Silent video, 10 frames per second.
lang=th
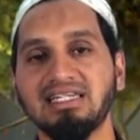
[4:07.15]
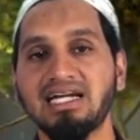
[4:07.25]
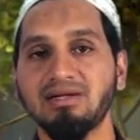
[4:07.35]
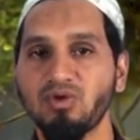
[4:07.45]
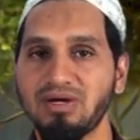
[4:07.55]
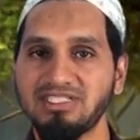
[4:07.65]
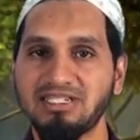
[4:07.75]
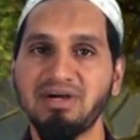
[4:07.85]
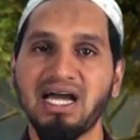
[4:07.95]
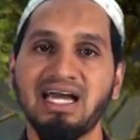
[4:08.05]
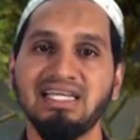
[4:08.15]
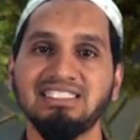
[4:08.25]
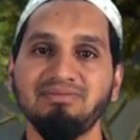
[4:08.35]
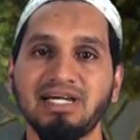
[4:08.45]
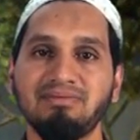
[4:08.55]
ได้รับความสบาย
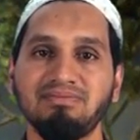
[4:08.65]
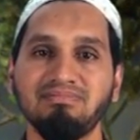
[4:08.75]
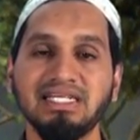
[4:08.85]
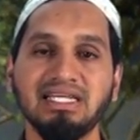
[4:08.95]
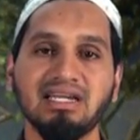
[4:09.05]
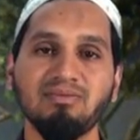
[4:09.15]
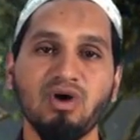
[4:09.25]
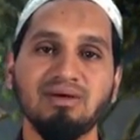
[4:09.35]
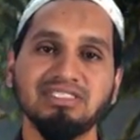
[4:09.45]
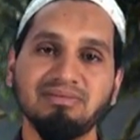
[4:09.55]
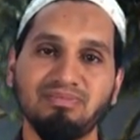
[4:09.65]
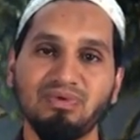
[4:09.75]
ใช่ไหมครับไม่ได้รับความเจ็บ